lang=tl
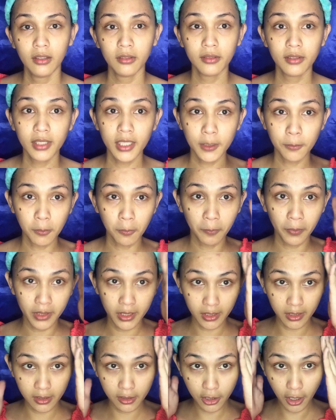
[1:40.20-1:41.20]
Nonsense,
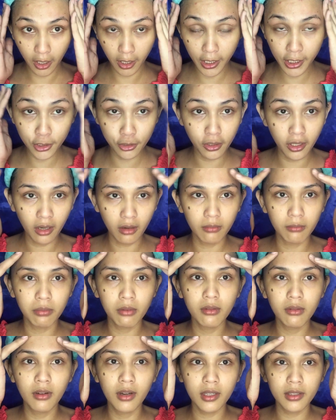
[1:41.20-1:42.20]
magpasensyahe dyan akong
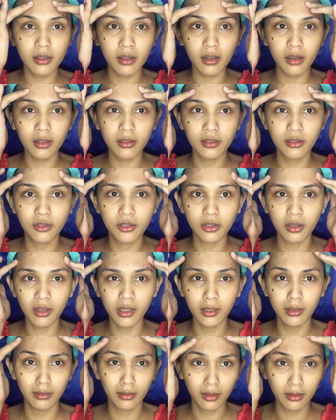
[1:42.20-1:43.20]
bugas na rin
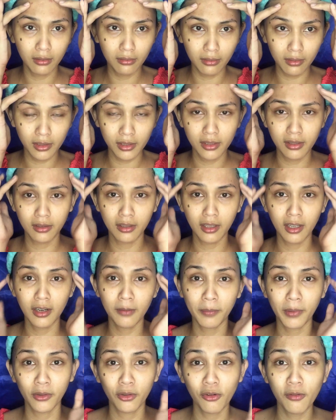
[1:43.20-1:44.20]
dyan.
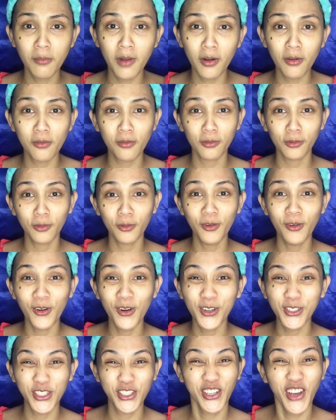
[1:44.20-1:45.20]
Nagpastanan pa daw magkudog
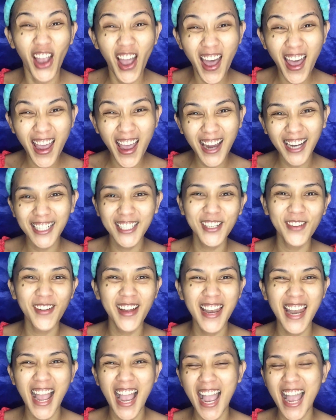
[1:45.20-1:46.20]
mo. Charge!
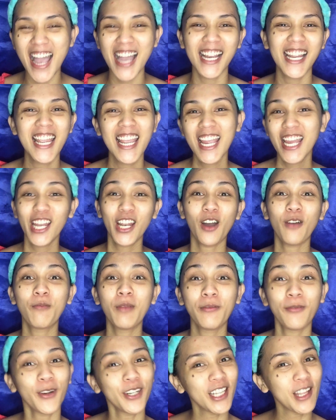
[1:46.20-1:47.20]
Wala! Now,
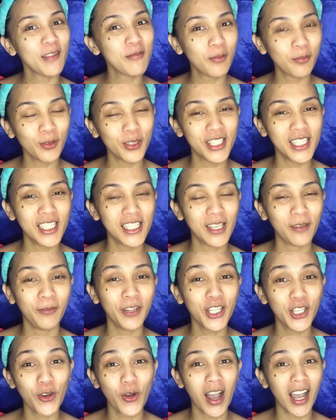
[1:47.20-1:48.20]
before ta mag-proceed sa
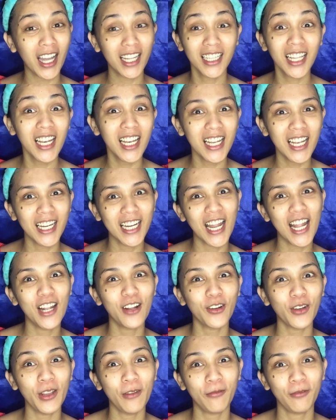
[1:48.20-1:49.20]
video ha, kadali lang
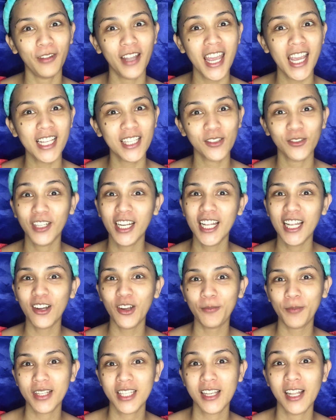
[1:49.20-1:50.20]
nalang ko i-flex o nalang
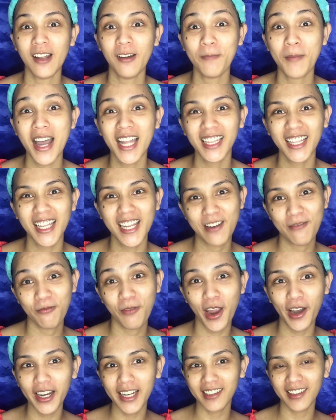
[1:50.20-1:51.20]
ko ipasalamatan ng
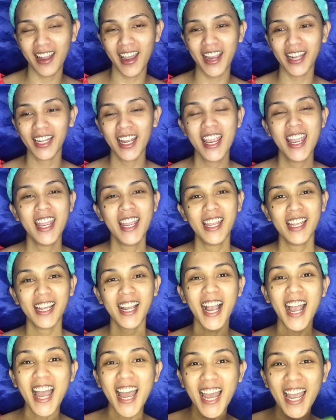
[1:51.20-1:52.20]
very light.
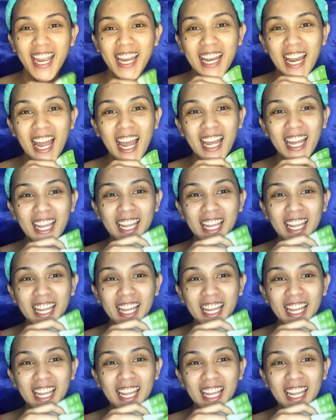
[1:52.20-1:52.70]
Kay,